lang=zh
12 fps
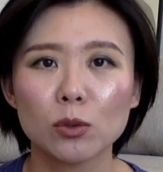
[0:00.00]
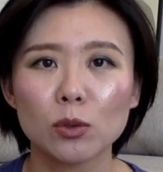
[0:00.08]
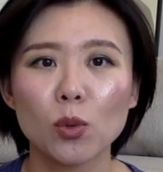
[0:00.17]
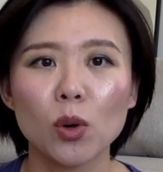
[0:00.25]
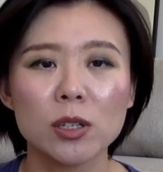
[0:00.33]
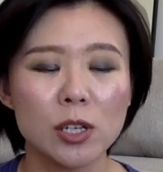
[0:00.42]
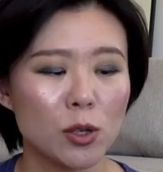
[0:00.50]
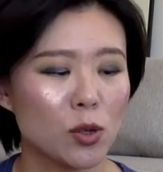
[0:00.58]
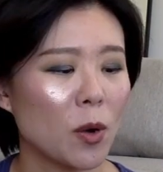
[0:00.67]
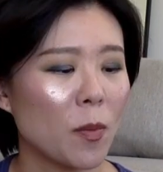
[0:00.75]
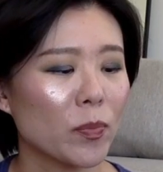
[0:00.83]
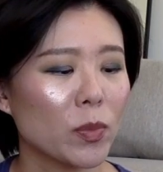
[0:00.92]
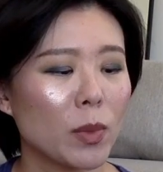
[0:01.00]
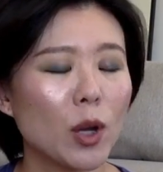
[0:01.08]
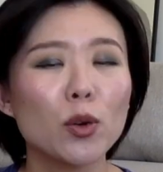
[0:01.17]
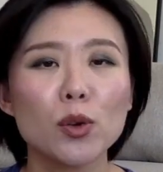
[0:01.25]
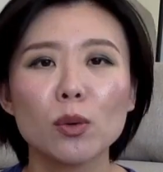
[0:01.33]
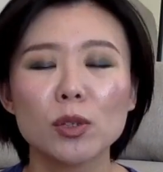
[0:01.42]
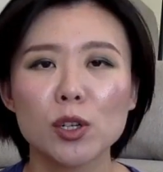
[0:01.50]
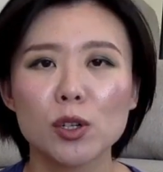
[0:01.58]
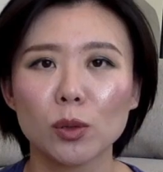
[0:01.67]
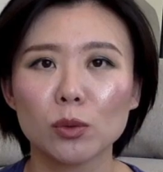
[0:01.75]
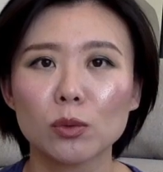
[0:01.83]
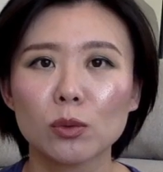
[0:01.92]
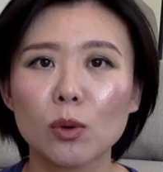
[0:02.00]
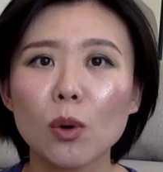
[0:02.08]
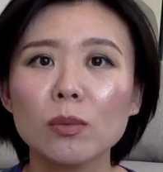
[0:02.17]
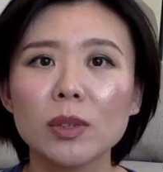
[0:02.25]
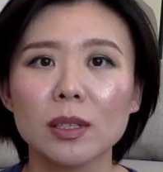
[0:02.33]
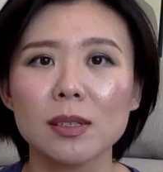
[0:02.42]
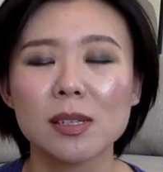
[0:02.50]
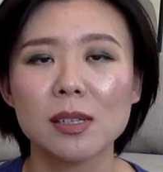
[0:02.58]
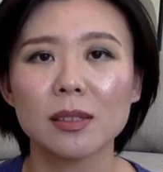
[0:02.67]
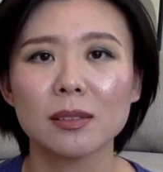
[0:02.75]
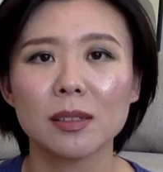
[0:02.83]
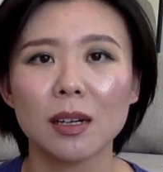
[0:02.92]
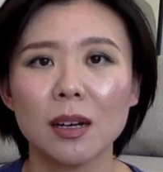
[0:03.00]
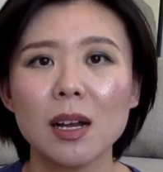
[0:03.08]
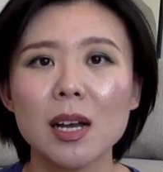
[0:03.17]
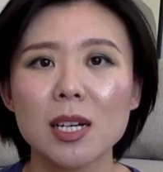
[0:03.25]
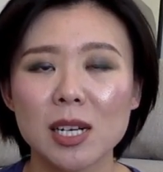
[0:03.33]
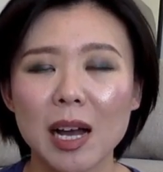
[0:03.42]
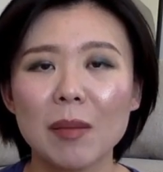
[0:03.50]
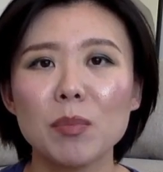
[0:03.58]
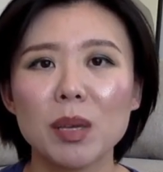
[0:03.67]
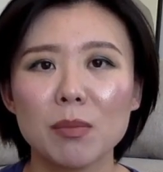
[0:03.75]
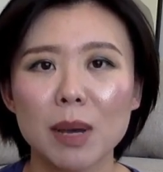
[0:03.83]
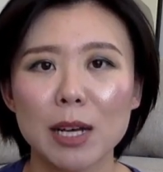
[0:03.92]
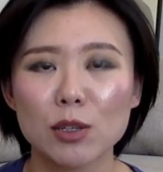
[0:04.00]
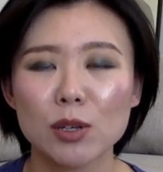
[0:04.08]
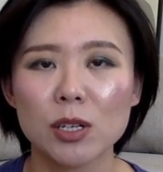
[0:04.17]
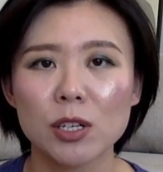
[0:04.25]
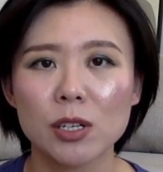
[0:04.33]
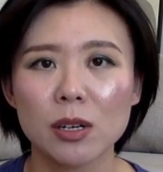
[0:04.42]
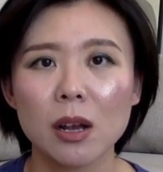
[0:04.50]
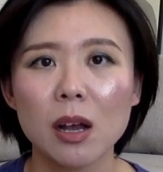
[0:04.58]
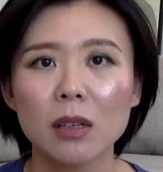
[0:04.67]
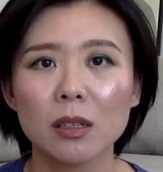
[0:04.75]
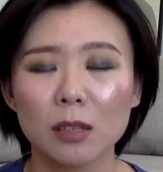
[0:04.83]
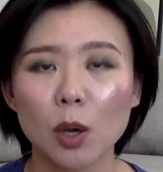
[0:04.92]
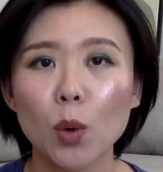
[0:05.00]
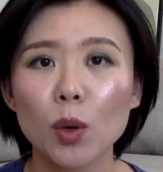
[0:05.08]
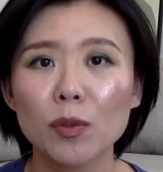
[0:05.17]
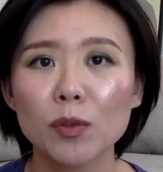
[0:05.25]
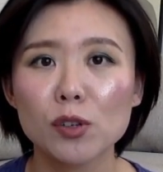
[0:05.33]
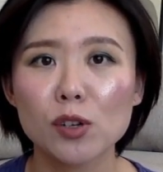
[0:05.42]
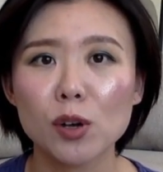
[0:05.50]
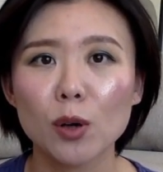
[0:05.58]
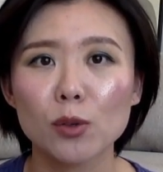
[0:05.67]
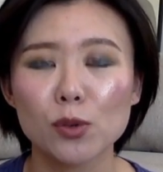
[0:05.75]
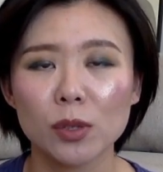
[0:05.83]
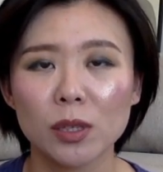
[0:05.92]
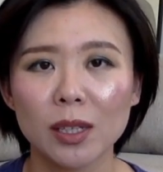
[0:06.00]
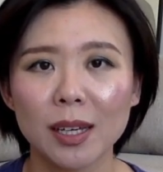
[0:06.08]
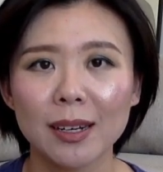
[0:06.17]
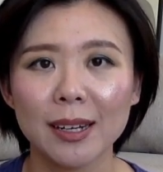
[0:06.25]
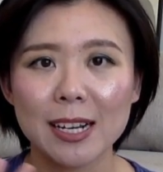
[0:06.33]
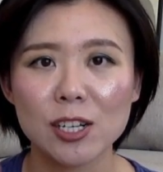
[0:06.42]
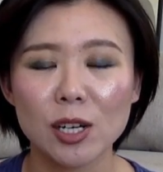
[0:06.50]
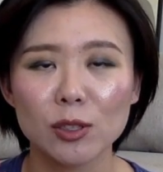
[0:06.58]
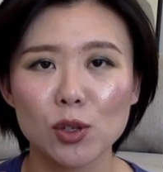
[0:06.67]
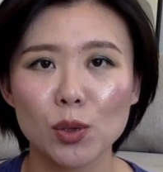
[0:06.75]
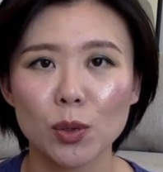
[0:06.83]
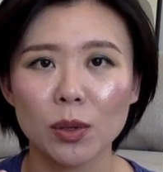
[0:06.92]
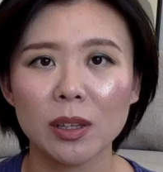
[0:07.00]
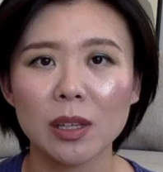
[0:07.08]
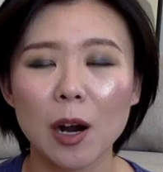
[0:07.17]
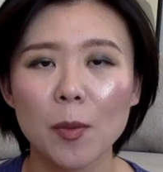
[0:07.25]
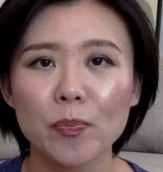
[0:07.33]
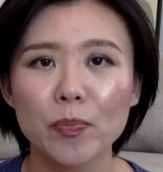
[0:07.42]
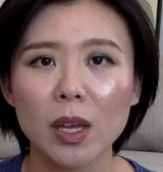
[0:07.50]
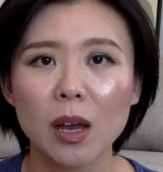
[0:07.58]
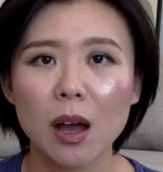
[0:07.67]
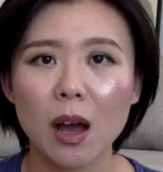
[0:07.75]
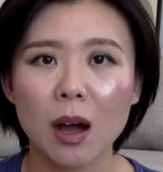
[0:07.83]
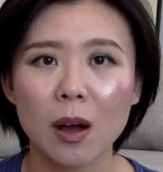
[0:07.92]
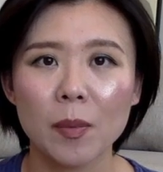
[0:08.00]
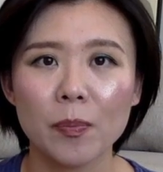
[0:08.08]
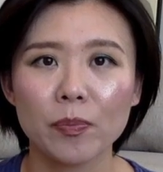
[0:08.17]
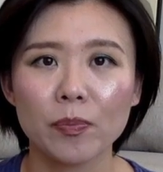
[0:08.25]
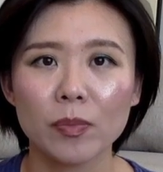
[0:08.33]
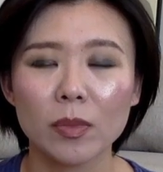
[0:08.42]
多这种，没有用这种。功能性的产品吧，算是等到恢复之后，觉得那个脸上就有一点儿，嗯，